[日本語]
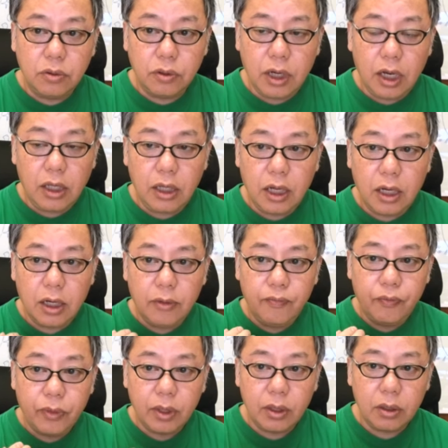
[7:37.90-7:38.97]
不快な
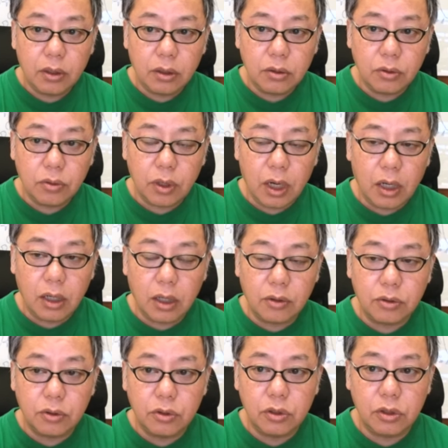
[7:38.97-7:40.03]
その感
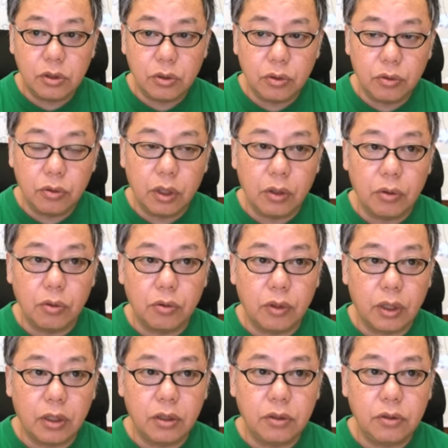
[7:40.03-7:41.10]
覚としてそれを受け取る
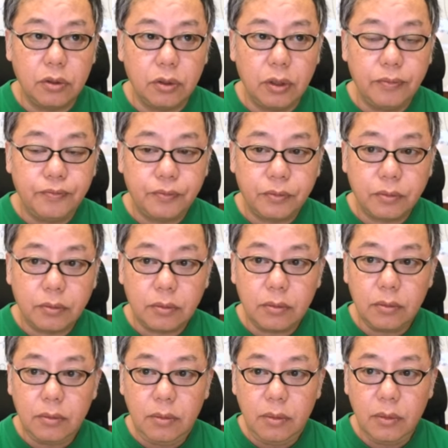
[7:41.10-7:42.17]
わけですよね。
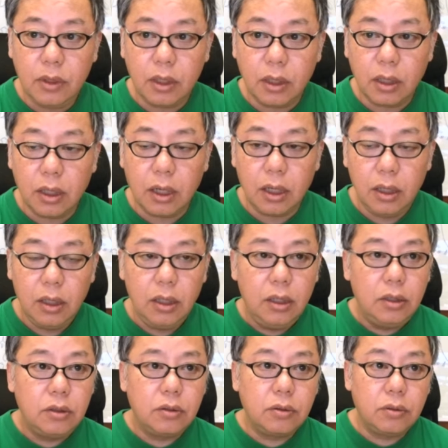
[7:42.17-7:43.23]
だから、
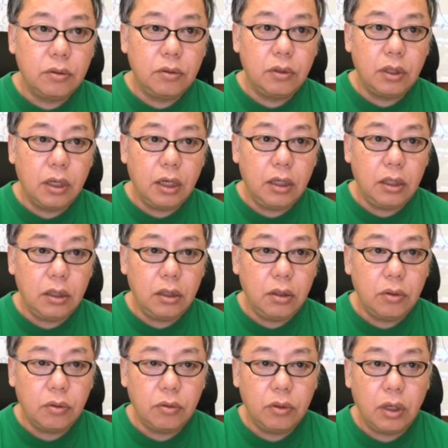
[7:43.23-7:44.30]
その怒りっ
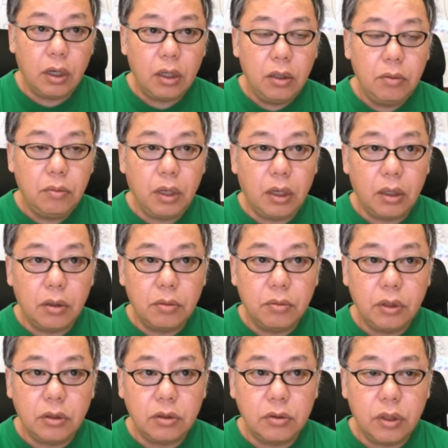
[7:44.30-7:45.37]
ていうのは、まあ、
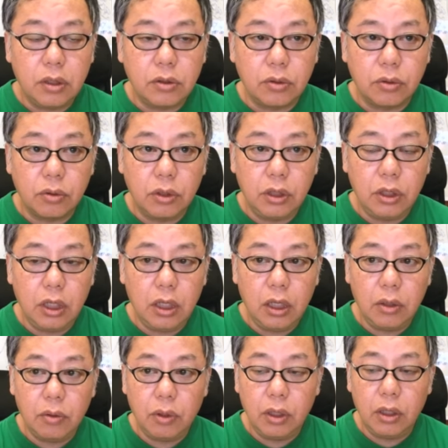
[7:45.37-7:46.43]
まずはその否
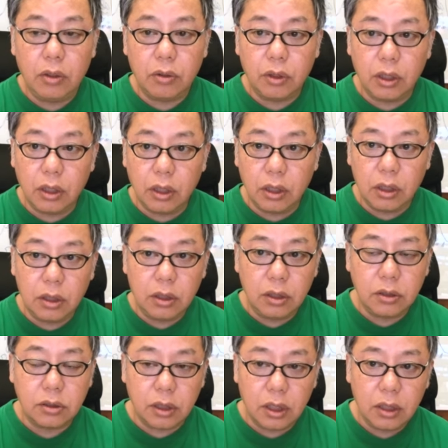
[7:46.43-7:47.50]
定のエネルギー
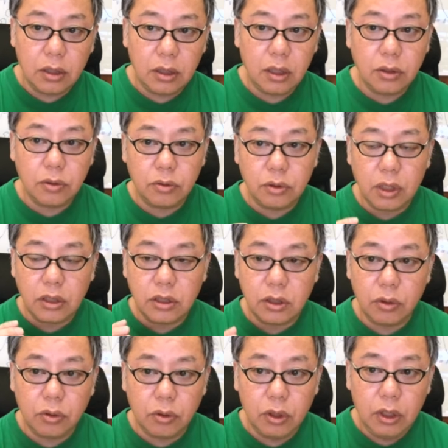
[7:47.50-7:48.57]
ですね。で、その他
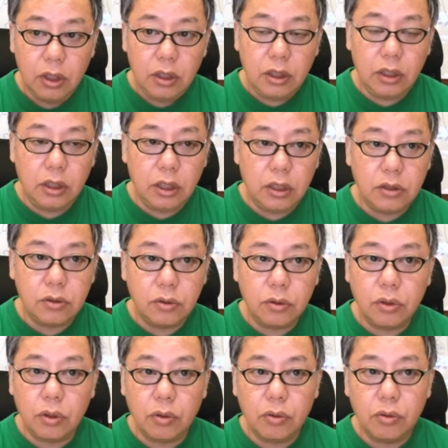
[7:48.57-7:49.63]
者を否定す
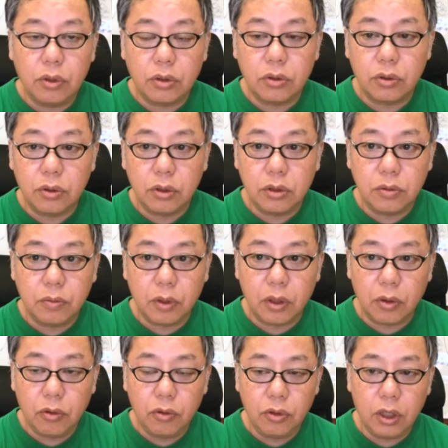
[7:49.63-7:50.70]
るっていうことは、それはつま
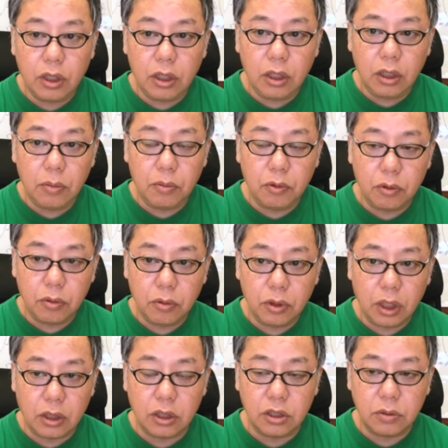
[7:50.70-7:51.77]
り攻撃にも
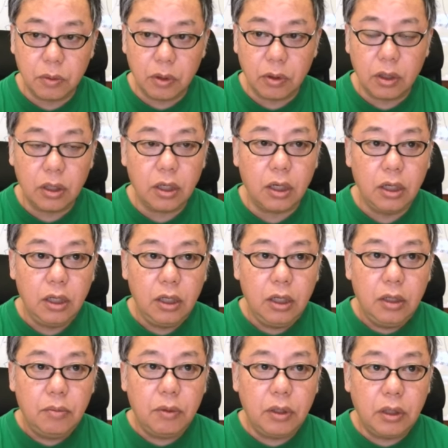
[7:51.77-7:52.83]
なってしまうから、
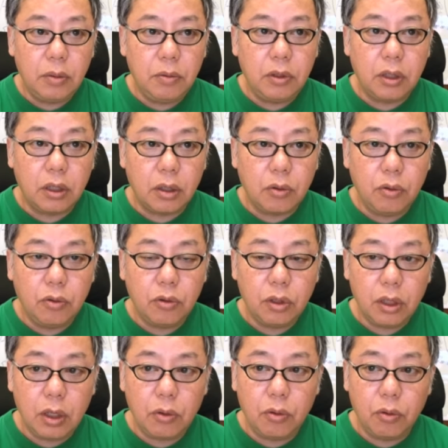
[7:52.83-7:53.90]
まあ言ってみたら、
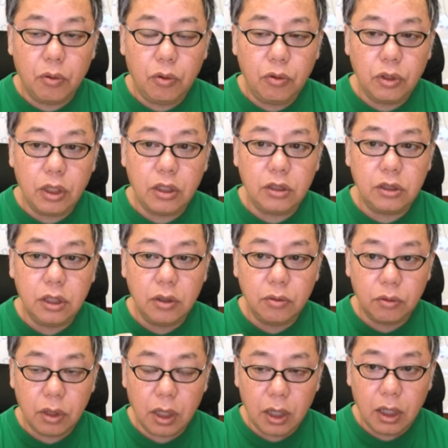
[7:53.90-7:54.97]
結構攻撃性
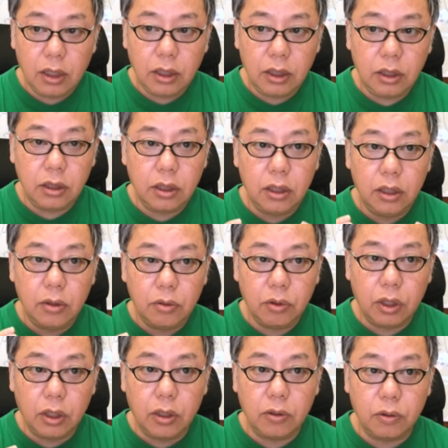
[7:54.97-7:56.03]
の高い否定
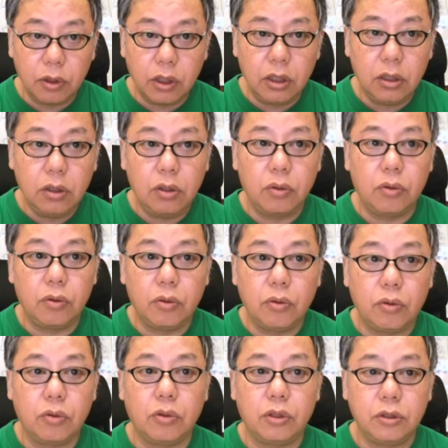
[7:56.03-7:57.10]
のエネルギーっていう
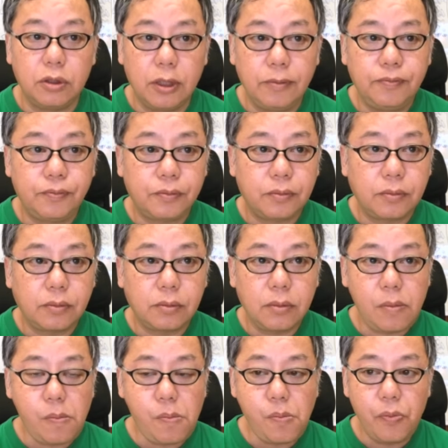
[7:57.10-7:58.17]
ことですね。
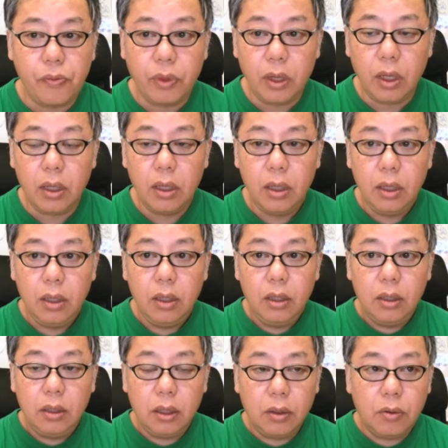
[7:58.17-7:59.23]
で、
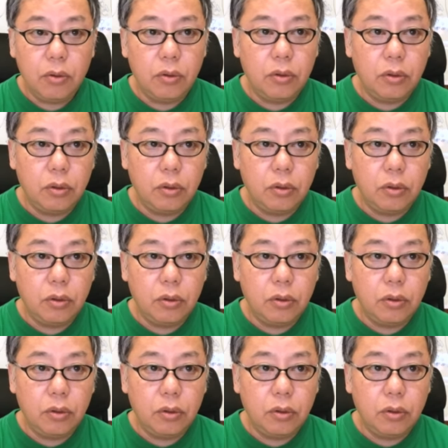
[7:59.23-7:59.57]
こ